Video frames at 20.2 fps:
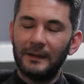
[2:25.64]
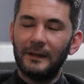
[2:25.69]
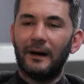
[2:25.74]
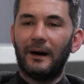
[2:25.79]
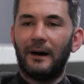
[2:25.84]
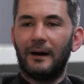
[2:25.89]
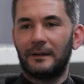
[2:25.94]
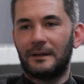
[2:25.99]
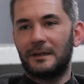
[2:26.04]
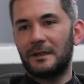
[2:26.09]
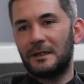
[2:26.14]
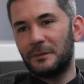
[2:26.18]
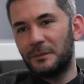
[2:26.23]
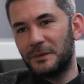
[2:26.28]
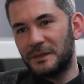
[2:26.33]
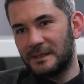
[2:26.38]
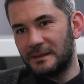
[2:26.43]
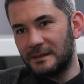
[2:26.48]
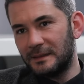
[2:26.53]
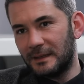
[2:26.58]
Hı hı. Arka
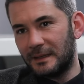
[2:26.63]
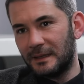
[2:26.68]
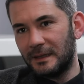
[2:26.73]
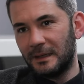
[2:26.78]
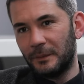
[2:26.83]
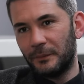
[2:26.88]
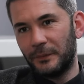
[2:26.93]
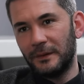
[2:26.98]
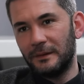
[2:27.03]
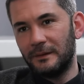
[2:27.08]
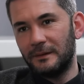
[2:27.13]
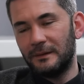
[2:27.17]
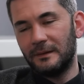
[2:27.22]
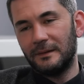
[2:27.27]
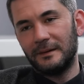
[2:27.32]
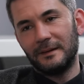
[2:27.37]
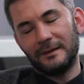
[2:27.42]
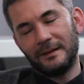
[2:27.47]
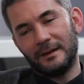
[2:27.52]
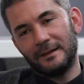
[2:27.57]
kapısındaki kapı
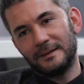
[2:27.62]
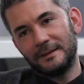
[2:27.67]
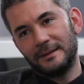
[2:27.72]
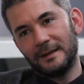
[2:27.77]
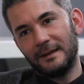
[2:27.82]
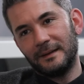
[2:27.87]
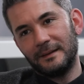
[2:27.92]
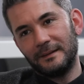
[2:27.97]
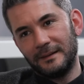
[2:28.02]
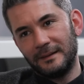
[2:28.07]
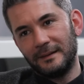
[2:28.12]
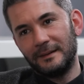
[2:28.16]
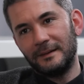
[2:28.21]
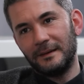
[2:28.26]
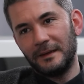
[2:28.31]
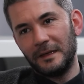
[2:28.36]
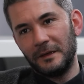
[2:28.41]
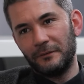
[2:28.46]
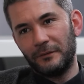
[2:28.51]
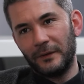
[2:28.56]
adına
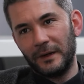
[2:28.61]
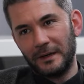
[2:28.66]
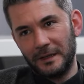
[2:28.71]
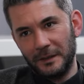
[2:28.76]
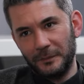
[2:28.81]
e, infak